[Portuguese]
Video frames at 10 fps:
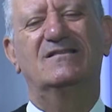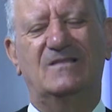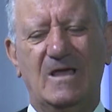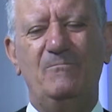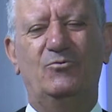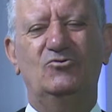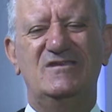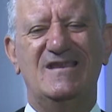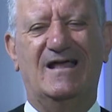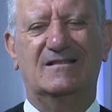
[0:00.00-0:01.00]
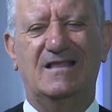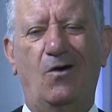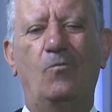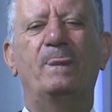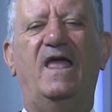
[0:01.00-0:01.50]
Tempo de
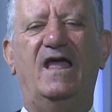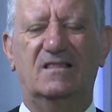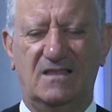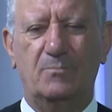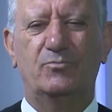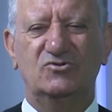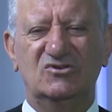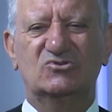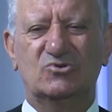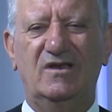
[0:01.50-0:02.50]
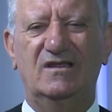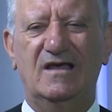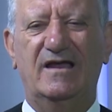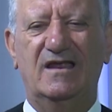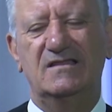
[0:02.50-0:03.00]
Natal é tempo de
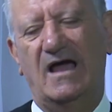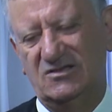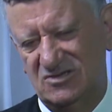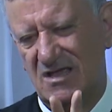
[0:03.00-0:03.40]
solidariedade.